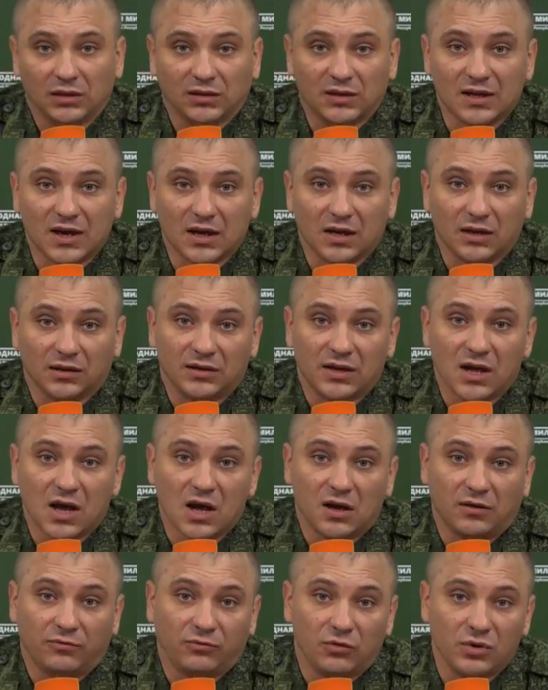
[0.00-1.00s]
Так,
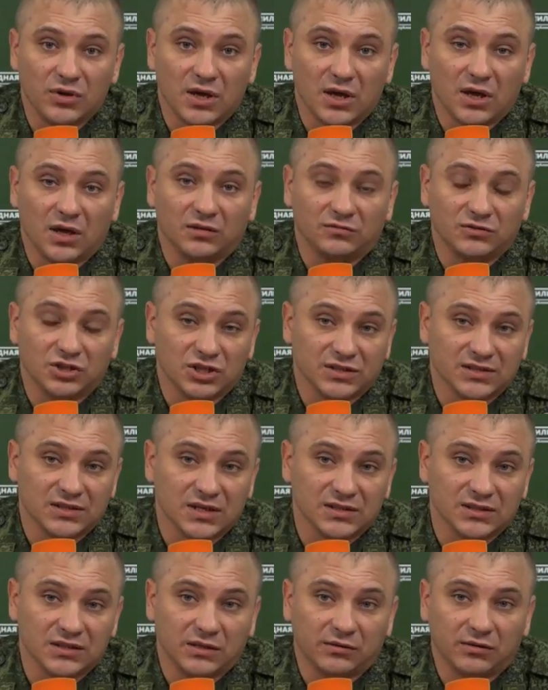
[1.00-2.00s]
на фоне
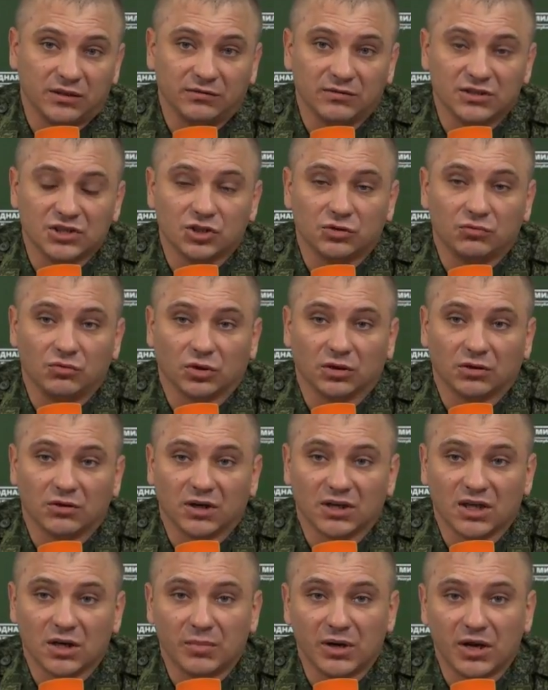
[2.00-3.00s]
вышесказанного 24
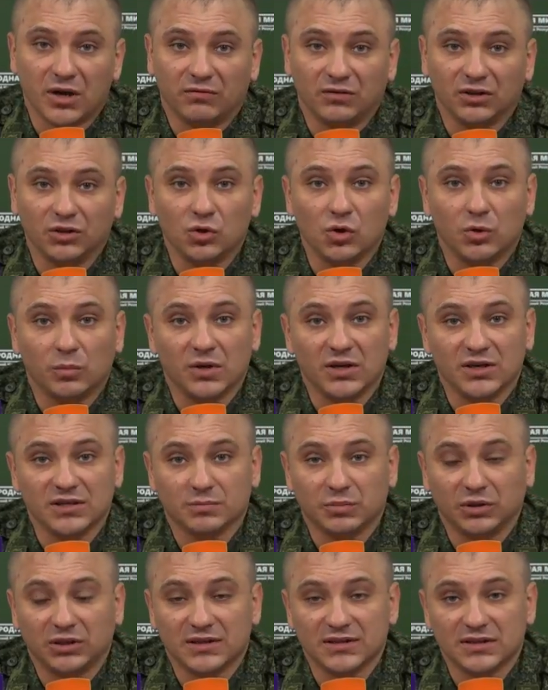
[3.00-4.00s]
октября в одном из
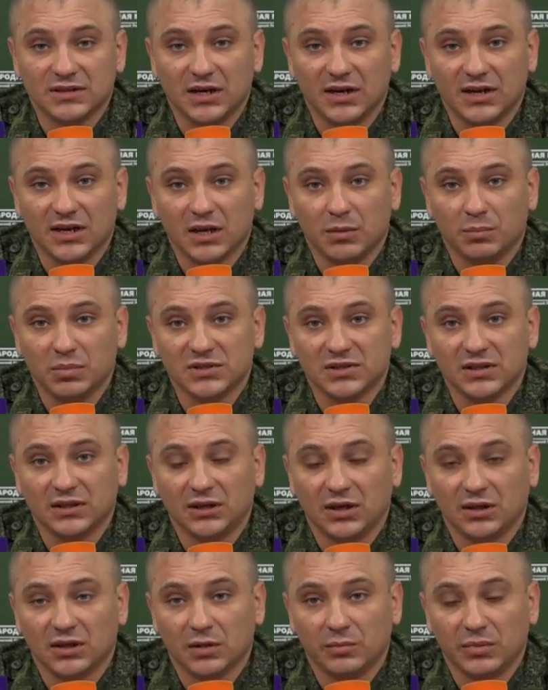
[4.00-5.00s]
подразделений
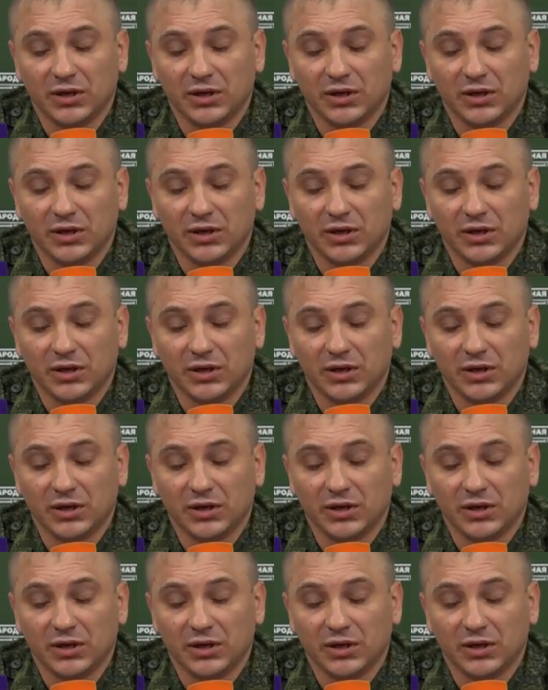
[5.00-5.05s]
53-й